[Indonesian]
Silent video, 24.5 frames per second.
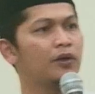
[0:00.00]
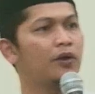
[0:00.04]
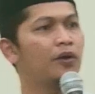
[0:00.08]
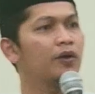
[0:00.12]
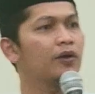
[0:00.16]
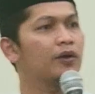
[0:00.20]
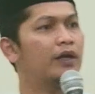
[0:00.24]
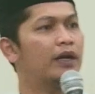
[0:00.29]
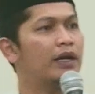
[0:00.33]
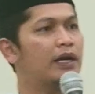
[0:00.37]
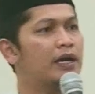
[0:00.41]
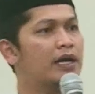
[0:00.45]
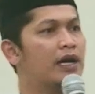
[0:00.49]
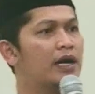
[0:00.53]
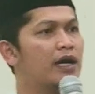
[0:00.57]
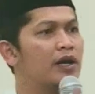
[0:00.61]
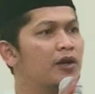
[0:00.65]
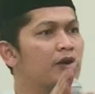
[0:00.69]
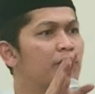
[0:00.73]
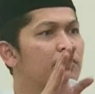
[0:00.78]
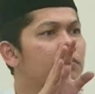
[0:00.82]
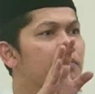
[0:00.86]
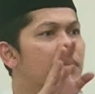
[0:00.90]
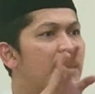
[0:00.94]
orang
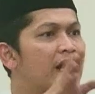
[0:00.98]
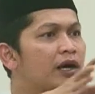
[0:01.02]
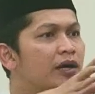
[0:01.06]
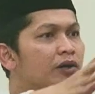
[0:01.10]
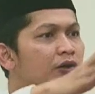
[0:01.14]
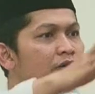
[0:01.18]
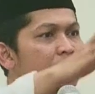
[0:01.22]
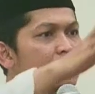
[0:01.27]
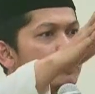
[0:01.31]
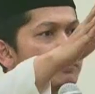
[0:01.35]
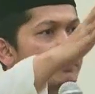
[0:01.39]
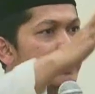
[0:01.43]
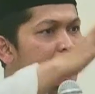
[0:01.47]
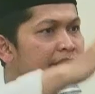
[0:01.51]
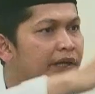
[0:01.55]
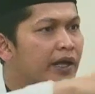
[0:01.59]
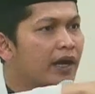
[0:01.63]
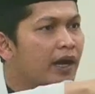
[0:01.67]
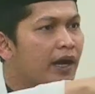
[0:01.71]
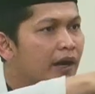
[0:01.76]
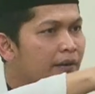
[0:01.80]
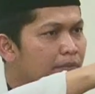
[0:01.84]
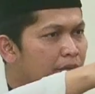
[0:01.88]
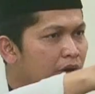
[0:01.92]
kalau bangkrut
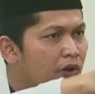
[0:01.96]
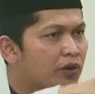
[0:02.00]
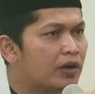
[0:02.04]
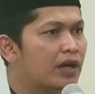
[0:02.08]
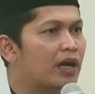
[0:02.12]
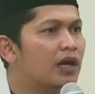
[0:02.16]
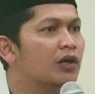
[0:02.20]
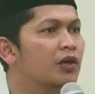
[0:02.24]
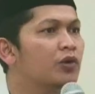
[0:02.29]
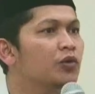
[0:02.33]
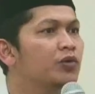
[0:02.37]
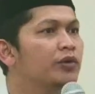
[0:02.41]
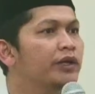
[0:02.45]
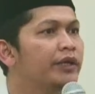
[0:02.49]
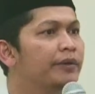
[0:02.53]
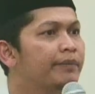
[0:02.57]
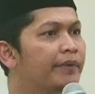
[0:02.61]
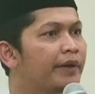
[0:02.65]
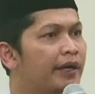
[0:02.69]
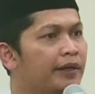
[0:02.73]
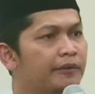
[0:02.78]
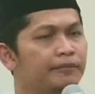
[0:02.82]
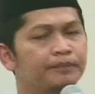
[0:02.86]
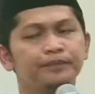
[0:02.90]
beda sama orang rugi
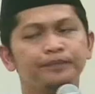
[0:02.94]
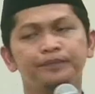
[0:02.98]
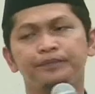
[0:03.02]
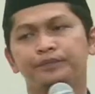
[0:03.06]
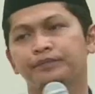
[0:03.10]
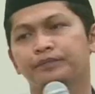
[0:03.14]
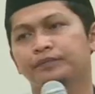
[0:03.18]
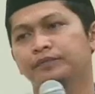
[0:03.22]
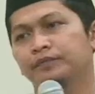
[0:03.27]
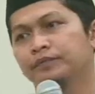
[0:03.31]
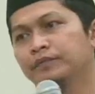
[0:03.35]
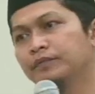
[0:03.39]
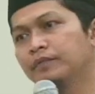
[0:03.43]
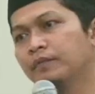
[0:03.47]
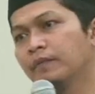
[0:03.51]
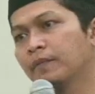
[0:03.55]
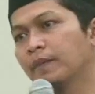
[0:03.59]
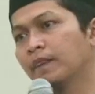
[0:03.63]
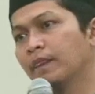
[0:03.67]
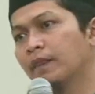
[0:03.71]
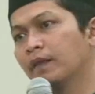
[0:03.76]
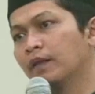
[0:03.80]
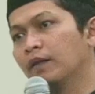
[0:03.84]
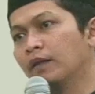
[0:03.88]
pak
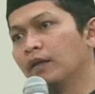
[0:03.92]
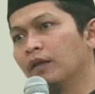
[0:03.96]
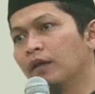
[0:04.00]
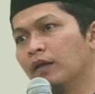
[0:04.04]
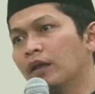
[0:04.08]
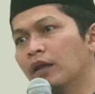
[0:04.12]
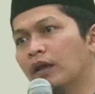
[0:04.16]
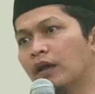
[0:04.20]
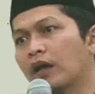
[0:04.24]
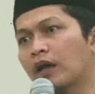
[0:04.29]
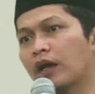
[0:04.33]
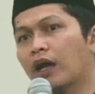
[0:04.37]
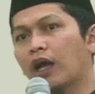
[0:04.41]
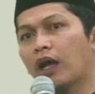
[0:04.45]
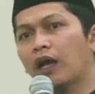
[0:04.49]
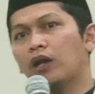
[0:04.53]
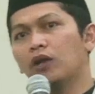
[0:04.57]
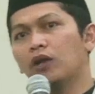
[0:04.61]
kalau